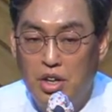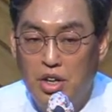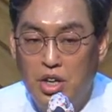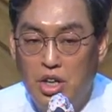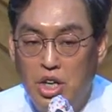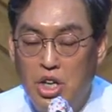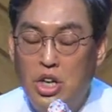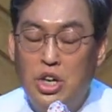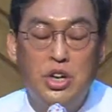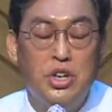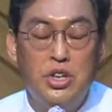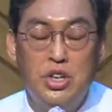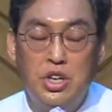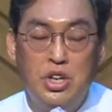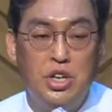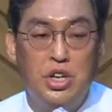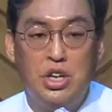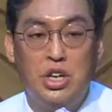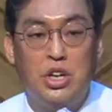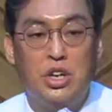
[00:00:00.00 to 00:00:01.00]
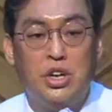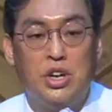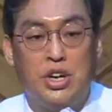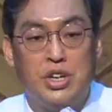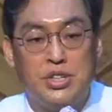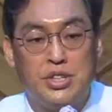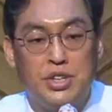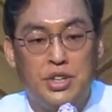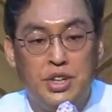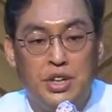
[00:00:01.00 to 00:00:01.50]
이런 일이
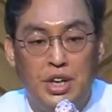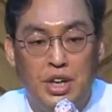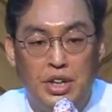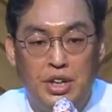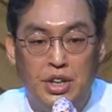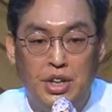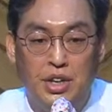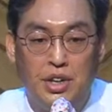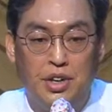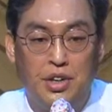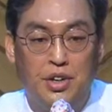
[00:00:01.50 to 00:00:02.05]
일어나서는 안 돼요.